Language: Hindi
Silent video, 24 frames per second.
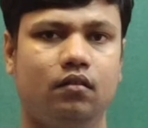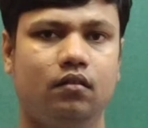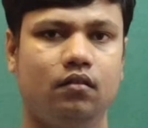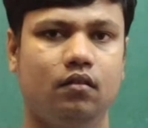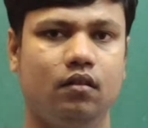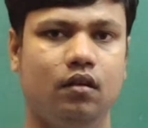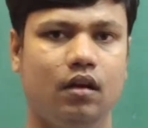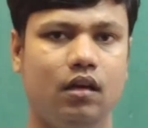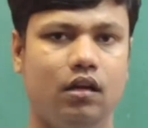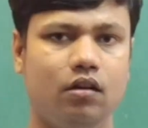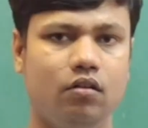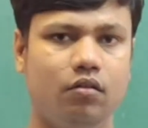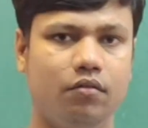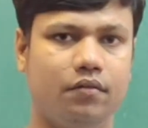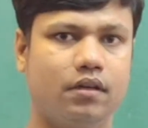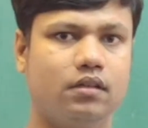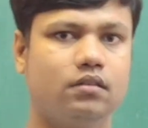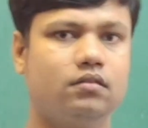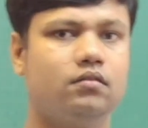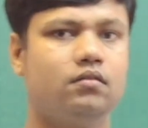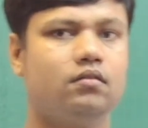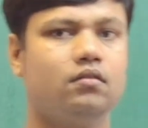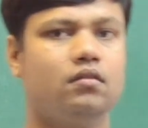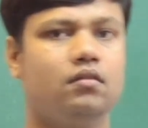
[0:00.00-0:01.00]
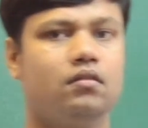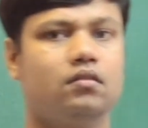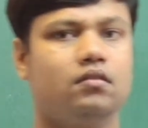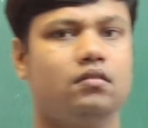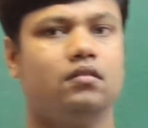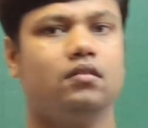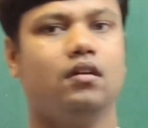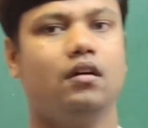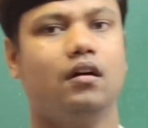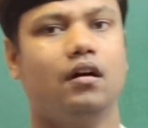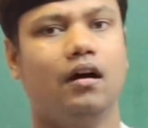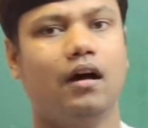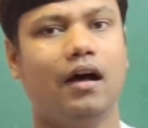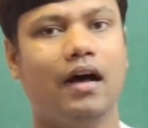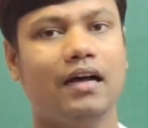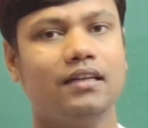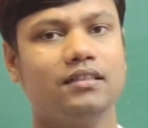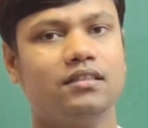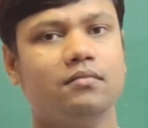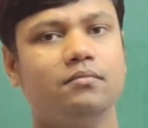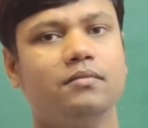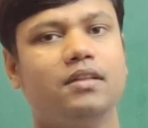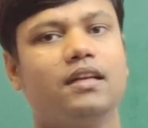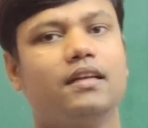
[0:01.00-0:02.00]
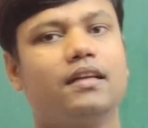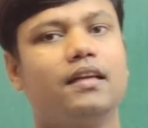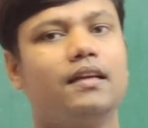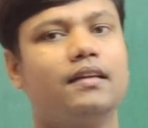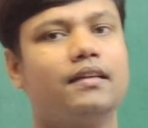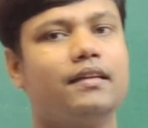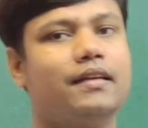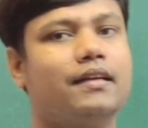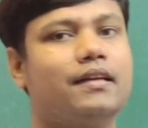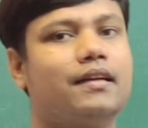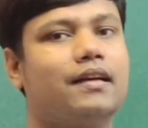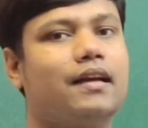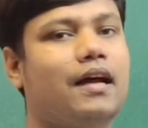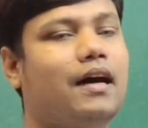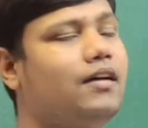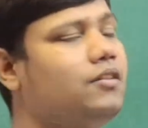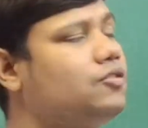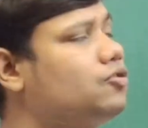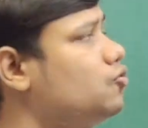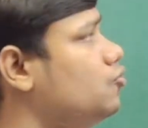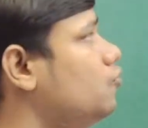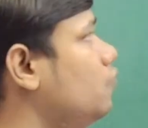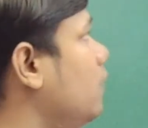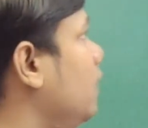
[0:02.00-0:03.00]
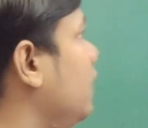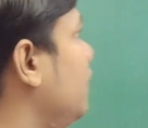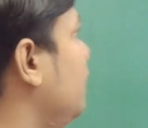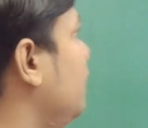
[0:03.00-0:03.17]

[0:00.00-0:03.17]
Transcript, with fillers: हेलो एवरीवन आज हम देखेंगे क्लास ट्वेल्व